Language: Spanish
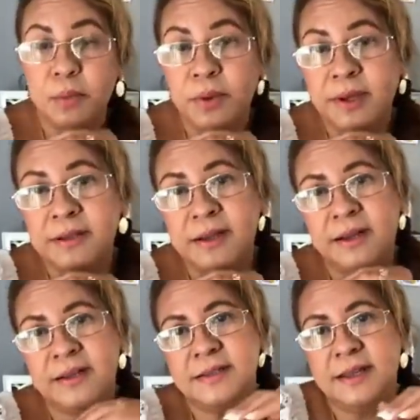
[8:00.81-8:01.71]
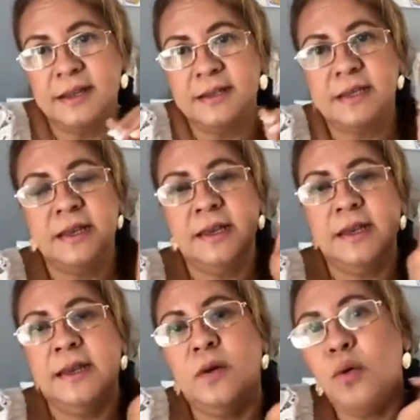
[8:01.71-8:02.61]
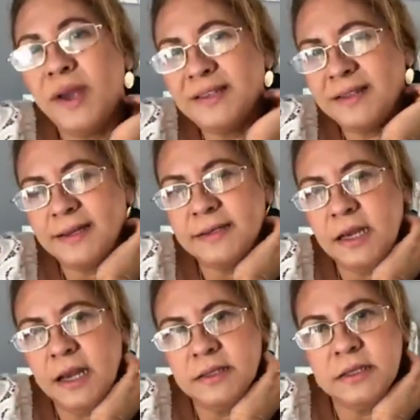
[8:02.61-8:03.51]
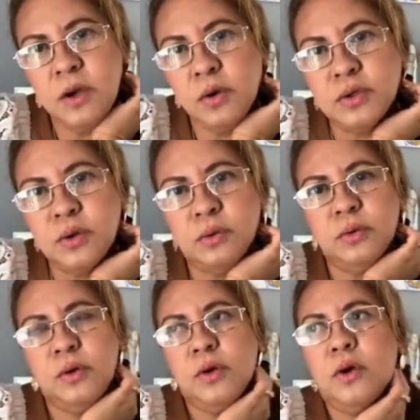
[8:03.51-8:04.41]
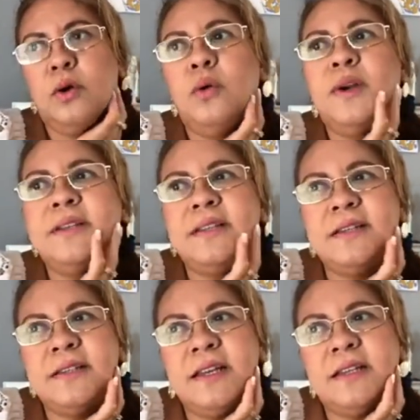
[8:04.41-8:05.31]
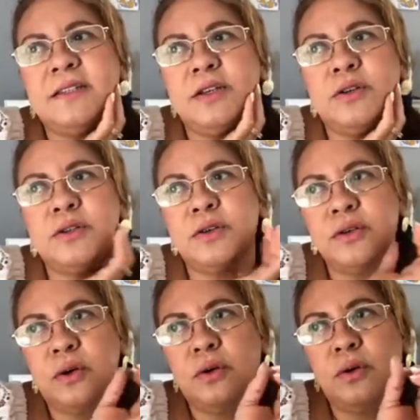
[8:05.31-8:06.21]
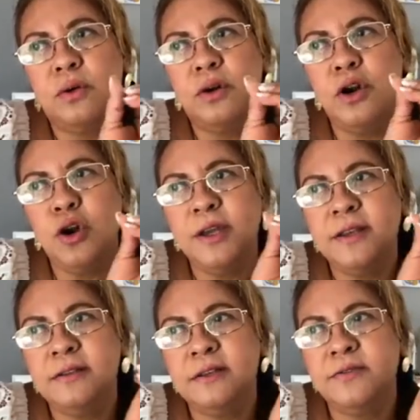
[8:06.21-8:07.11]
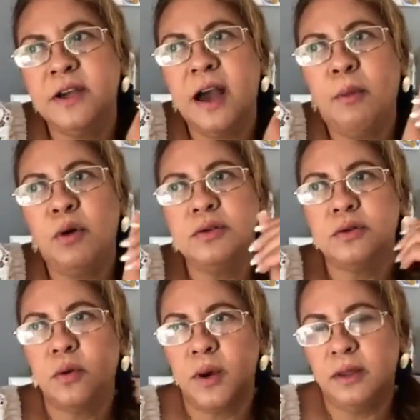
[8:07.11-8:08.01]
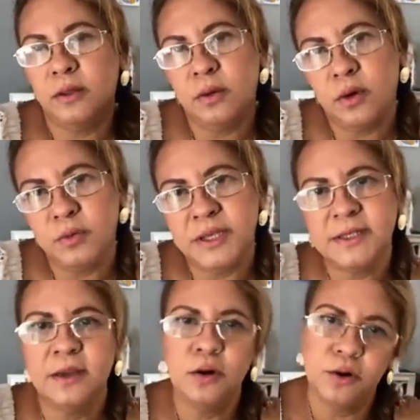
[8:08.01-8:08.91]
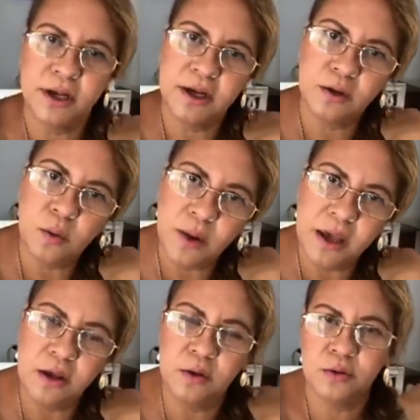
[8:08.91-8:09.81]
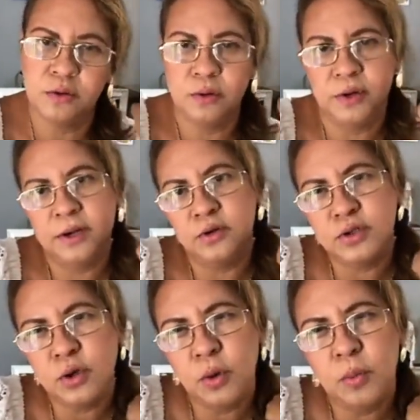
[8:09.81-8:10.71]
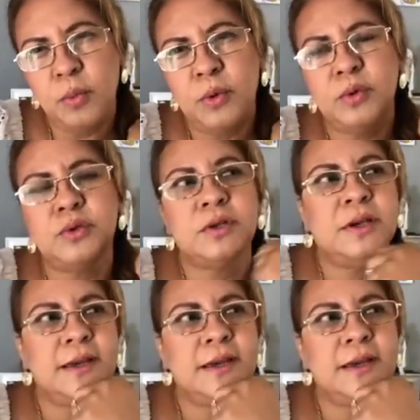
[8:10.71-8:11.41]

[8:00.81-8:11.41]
puede tener estrés, un estrés silencioso. Un estrés silencioso lo identificamos cuando comienza dolor en el cuello, dolor en los hombros,